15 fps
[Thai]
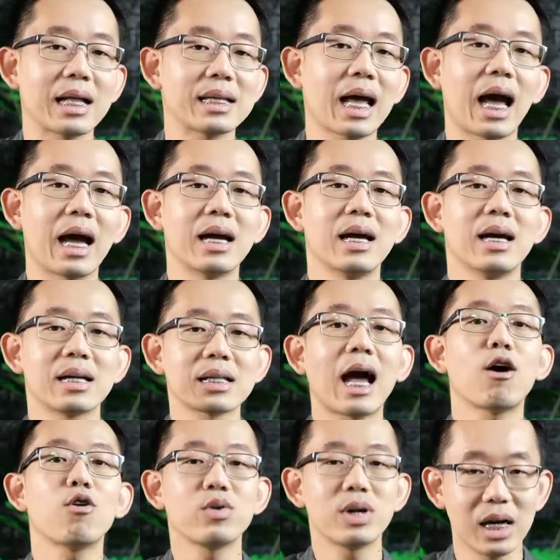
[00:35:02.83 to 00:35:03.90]
จะ
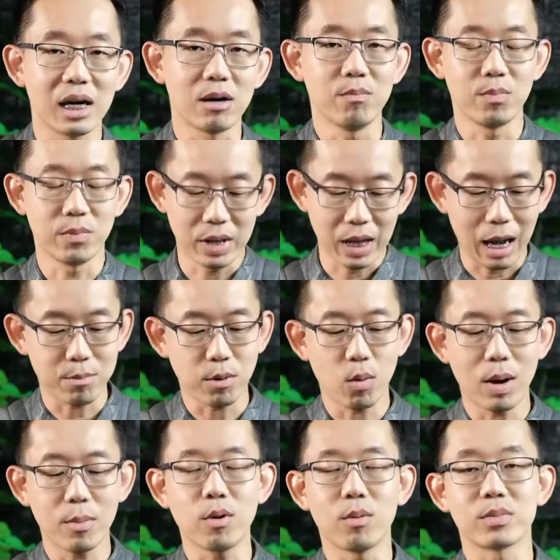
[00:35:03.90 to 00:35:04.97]
เท่าเดิมนะครับเพราะ
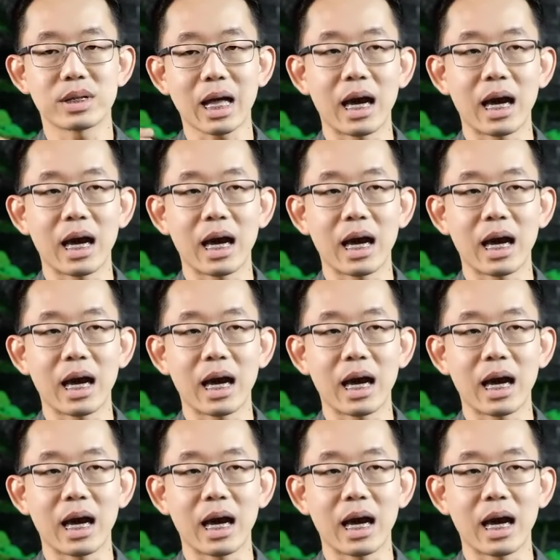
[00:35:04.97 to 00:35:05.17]
ว่าผม